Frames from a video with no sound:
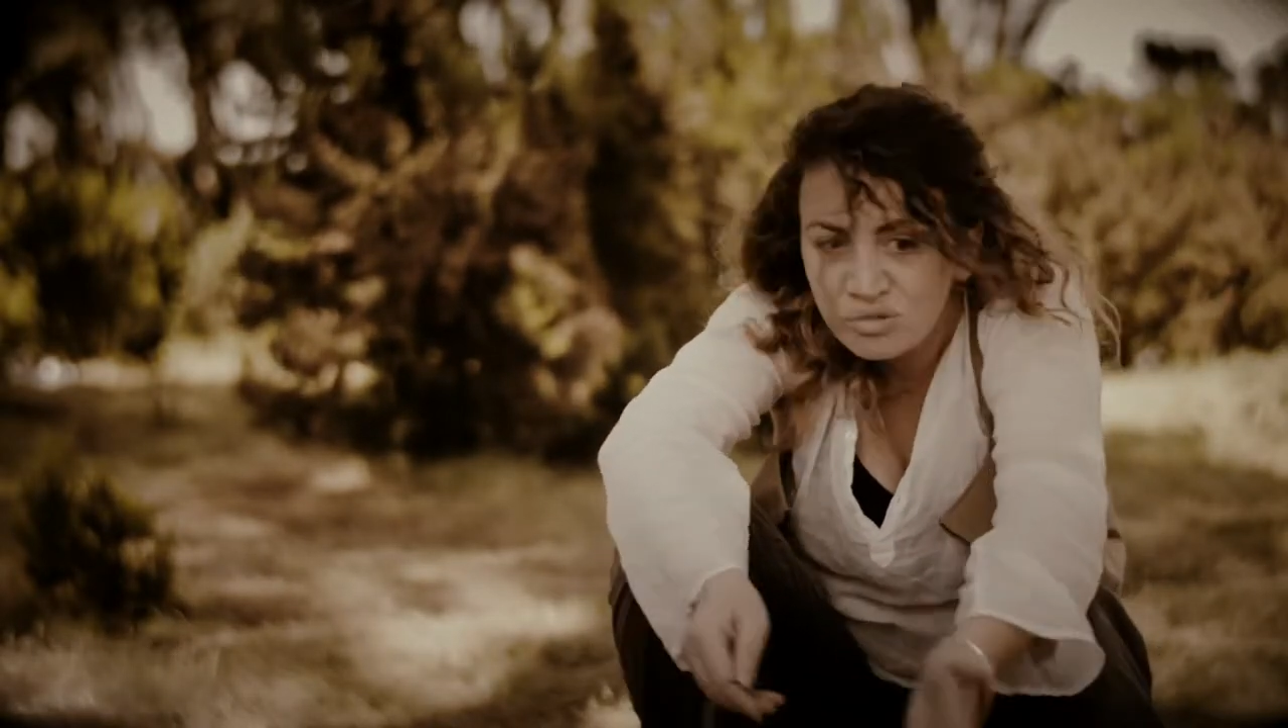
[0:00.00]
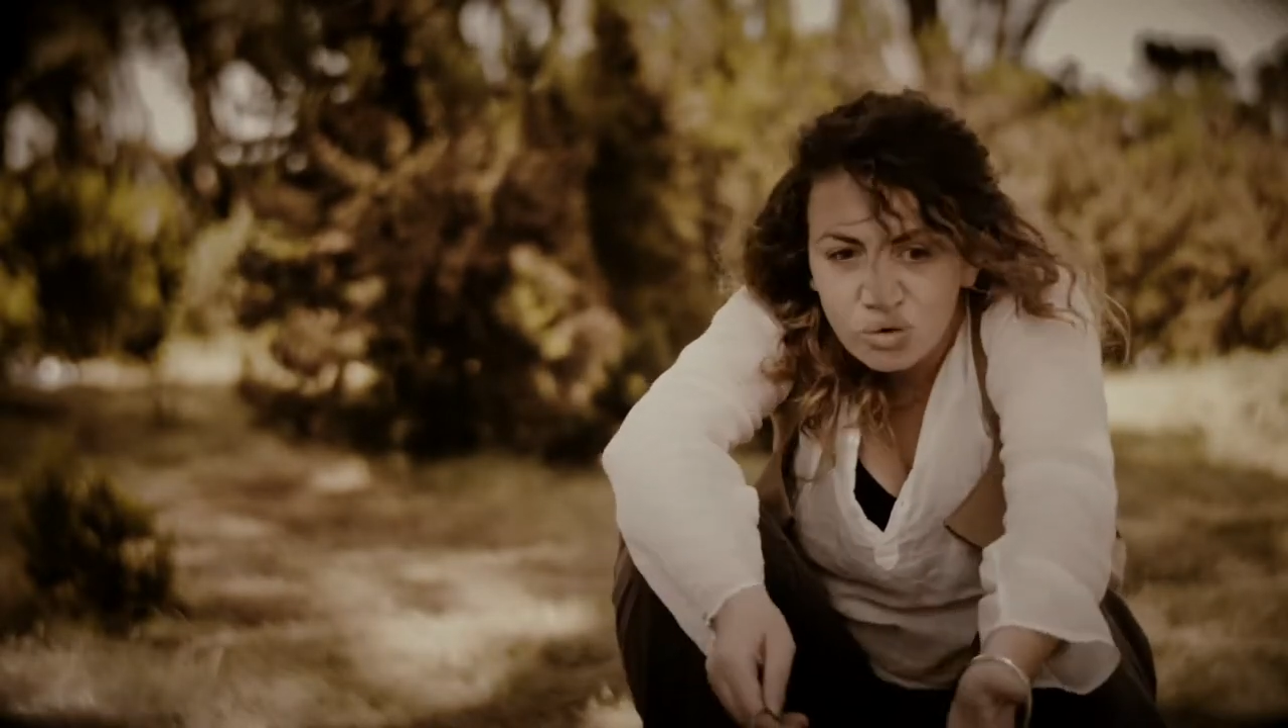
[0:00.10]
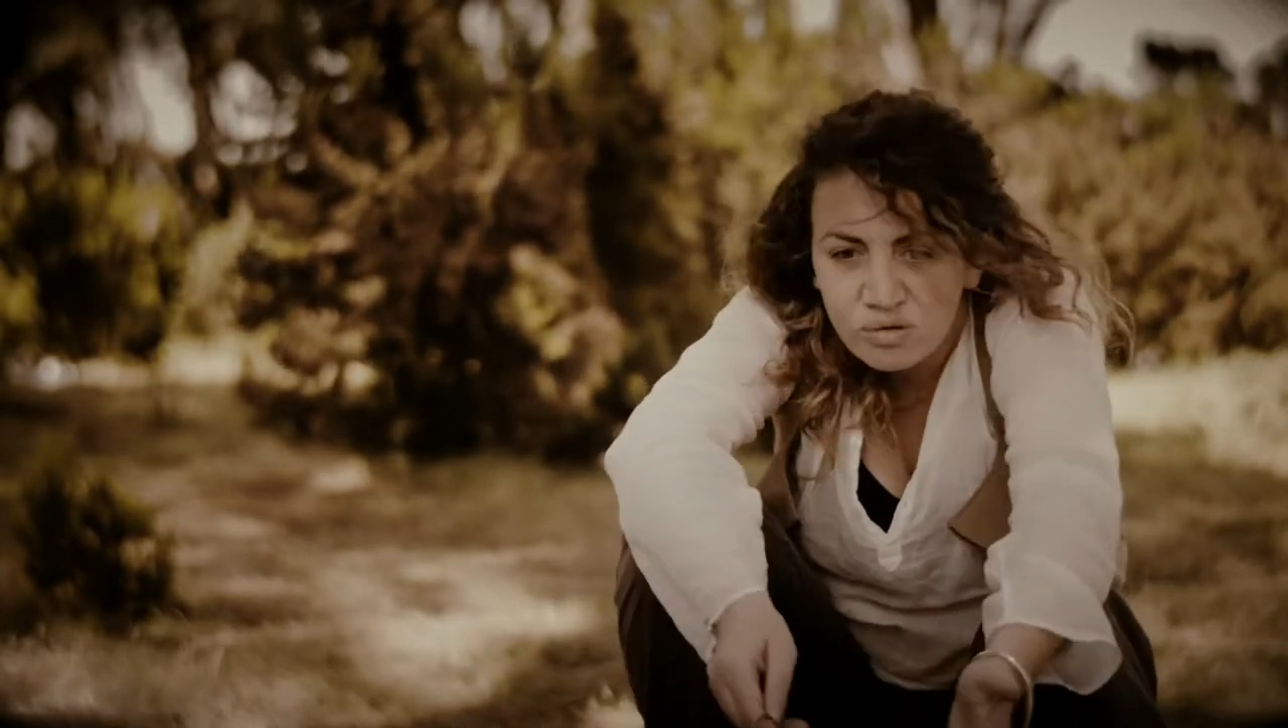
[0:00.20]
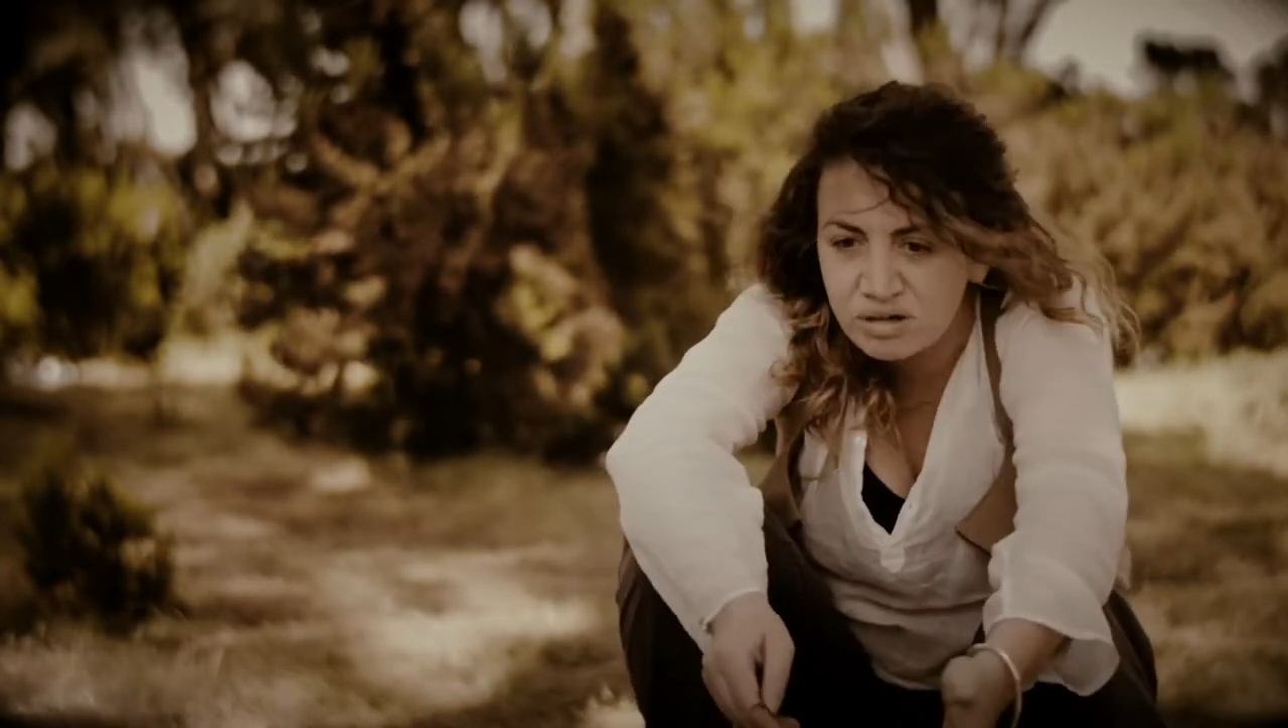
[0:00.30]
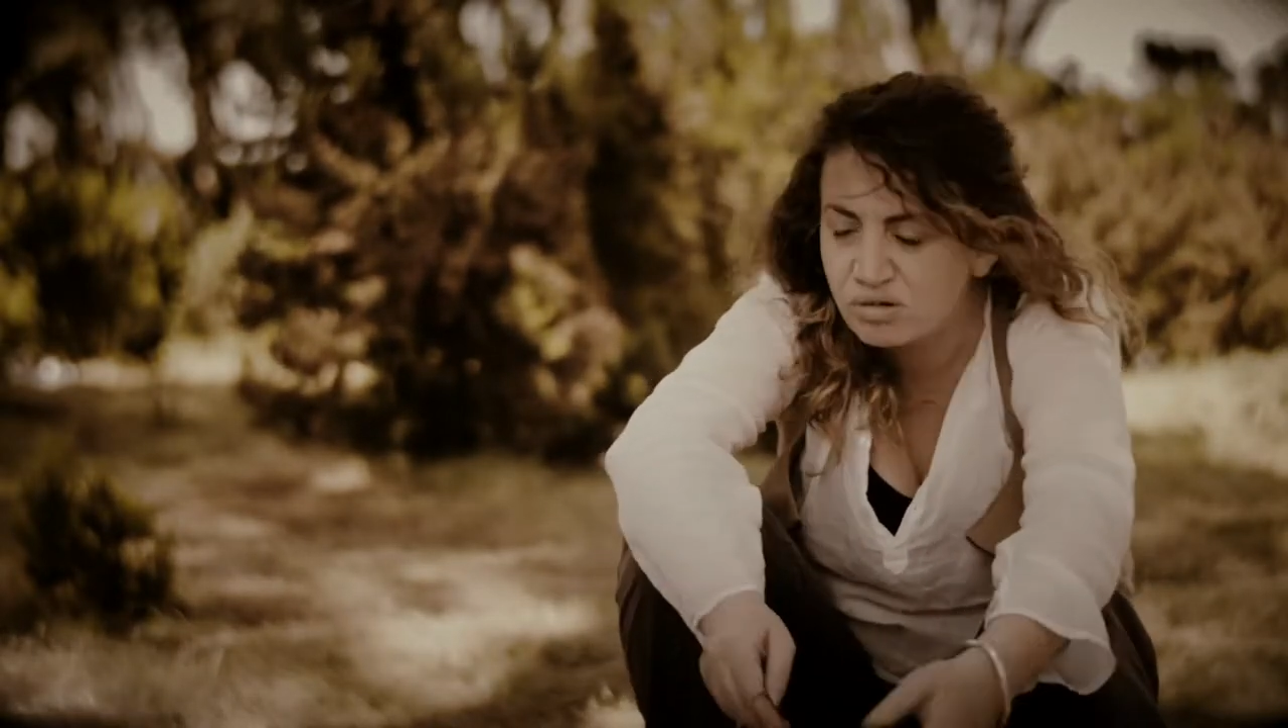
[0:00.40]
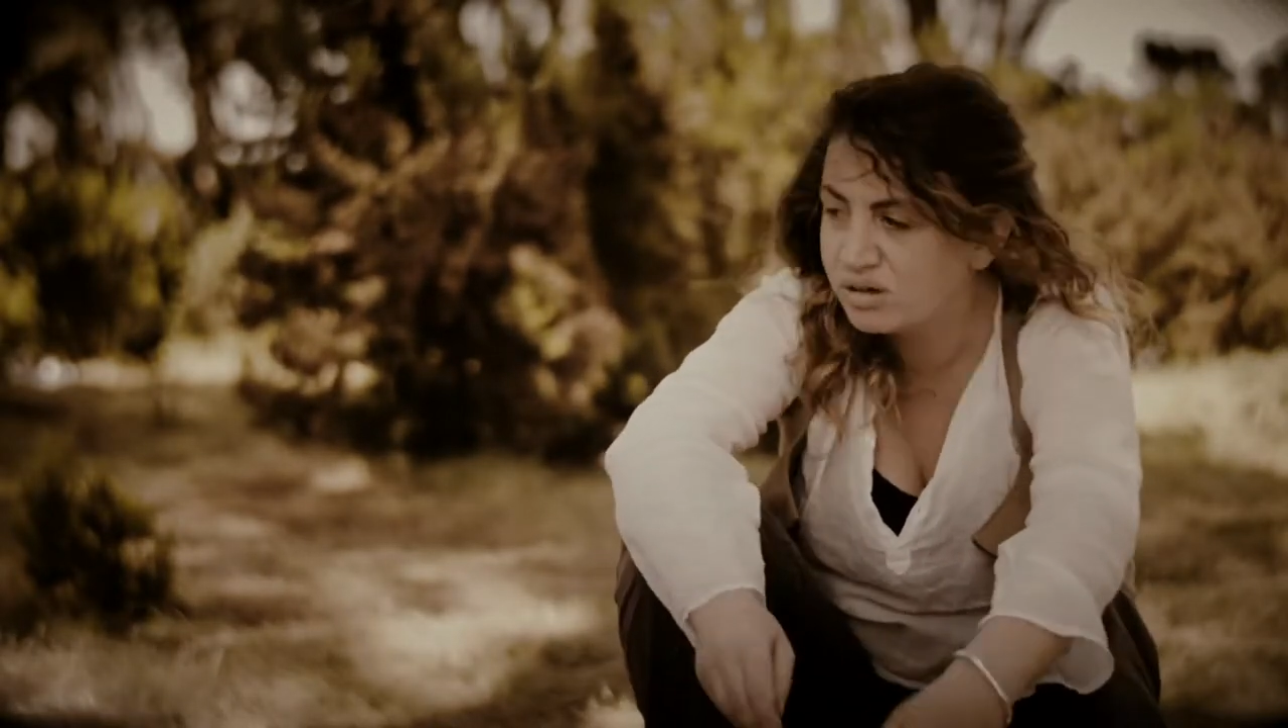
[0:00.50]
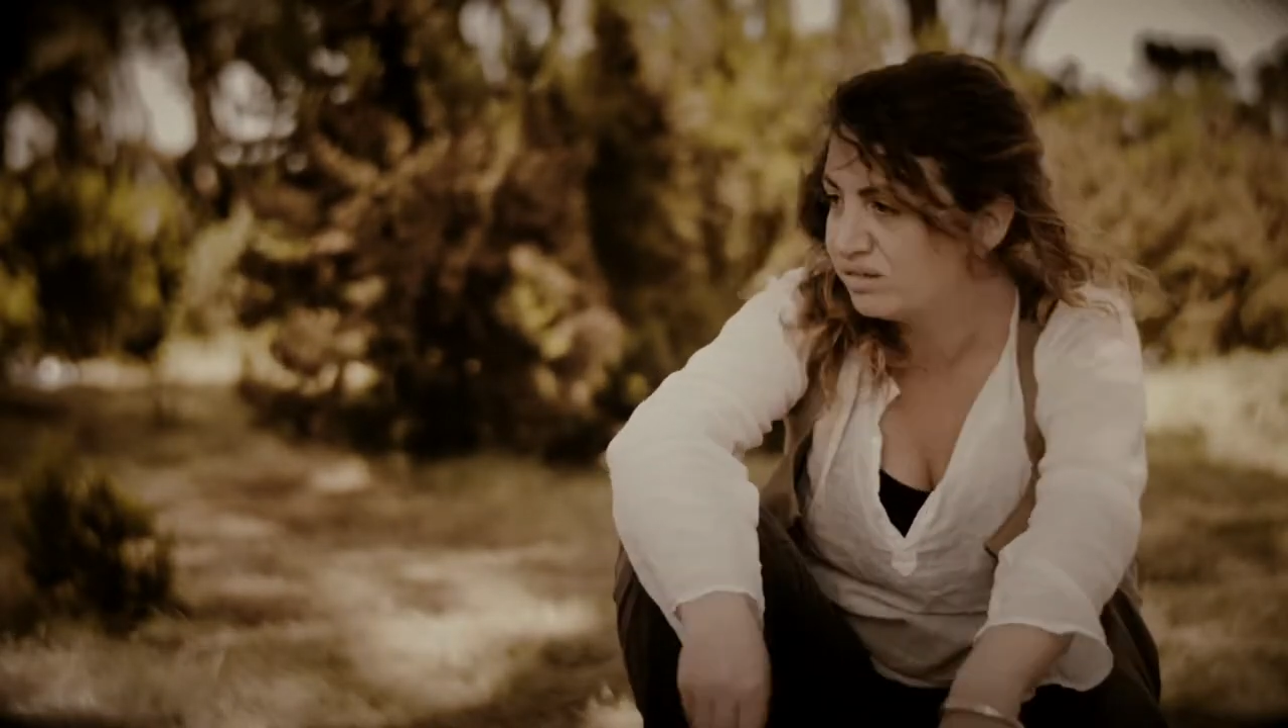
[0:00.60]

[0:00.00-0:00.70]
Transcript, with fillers: un governo